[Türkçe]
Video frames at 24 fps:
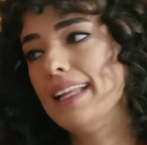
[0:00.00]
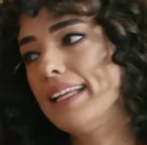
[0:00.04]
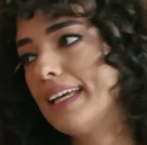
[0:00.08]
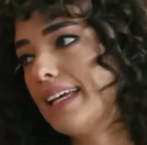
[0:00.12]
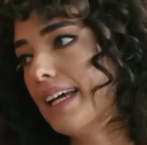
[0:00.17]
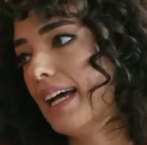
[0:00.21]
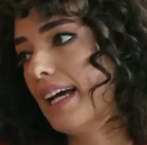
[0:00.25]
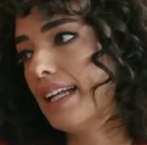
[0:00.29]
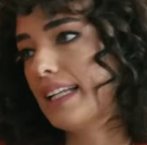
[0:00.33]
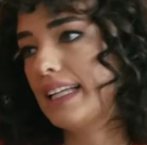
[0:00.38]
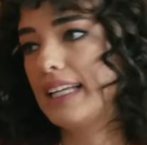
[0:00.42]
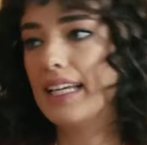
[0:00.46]

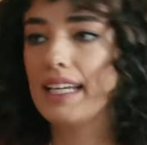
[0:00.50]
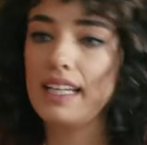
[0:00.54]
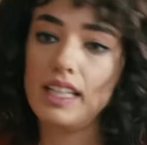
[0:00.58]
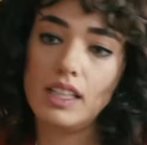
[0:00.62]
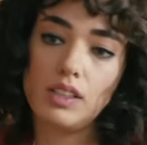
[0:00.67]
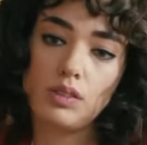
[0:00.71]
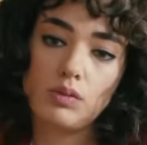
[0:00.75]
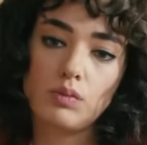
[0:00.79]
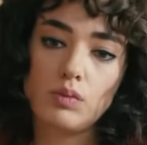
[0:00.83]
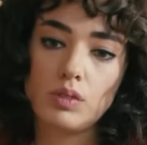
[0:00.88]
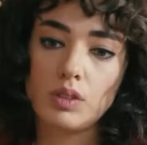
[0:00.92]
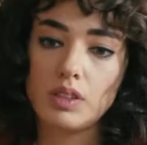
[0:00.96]
Hani
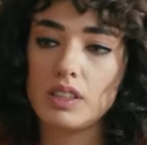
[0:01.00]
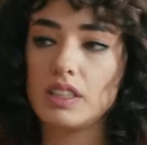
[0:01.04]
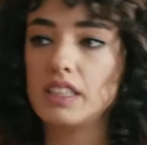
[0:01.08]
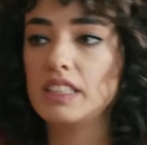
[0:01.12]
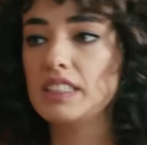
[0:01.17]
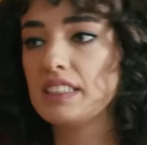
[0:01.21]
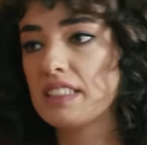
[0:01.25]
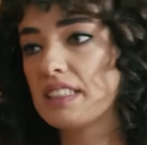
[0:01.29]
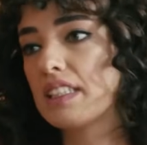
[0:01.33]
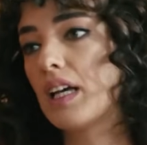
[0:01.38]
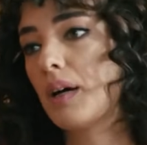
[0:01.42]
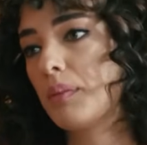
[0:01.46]
yani
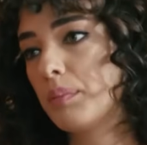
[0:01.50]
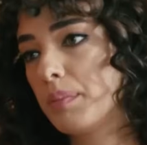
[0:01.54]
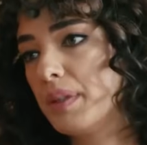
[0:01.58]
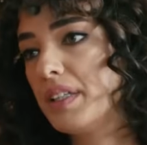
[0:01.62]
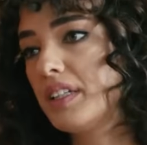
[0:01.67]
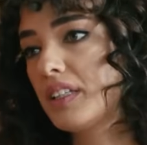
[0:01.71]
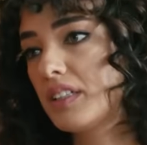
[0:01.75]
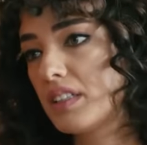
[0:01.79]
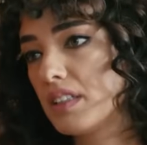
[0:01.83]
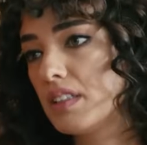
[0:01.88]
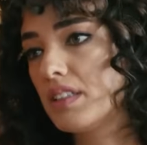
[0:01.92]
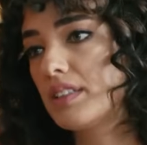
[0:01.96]
insan bir
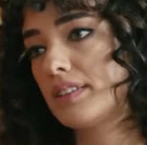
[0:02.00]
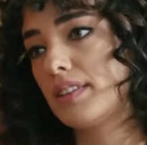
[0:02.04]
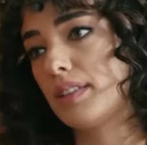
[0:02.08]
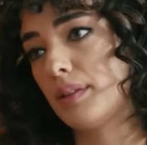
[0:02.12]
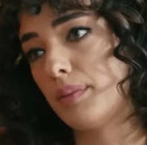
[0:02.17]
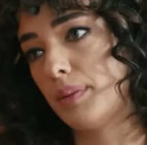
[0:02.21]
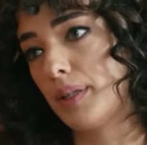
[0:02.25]
yıkılır